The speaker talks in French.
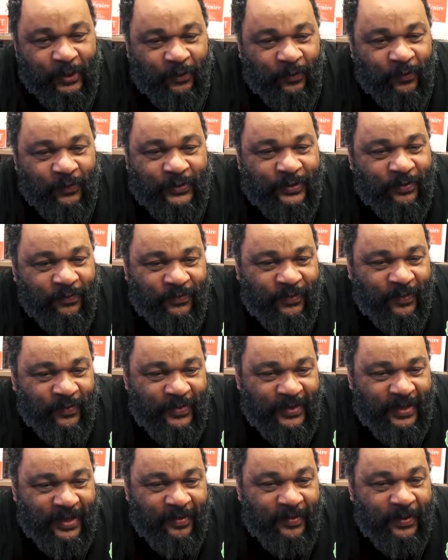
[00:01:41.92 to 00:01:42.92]
Je trouve ça
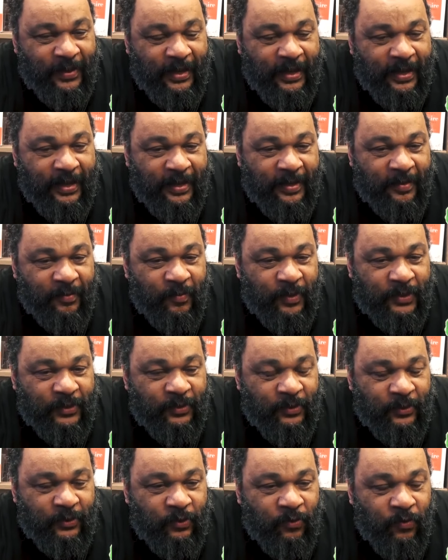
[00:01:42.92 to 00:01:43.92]
formidable. Moi,
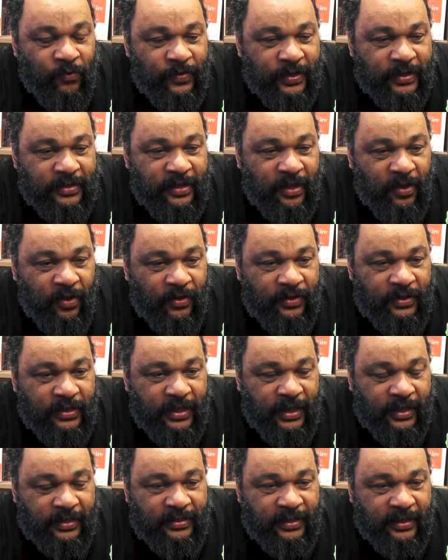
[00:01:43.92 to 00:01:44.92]
ce que je trouve
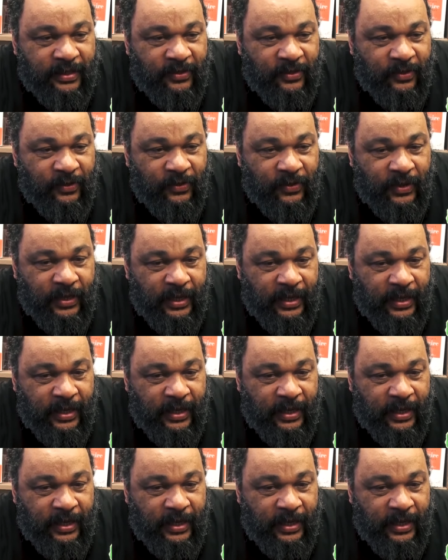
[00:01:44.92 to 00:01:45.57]
extraordinaire, c'est que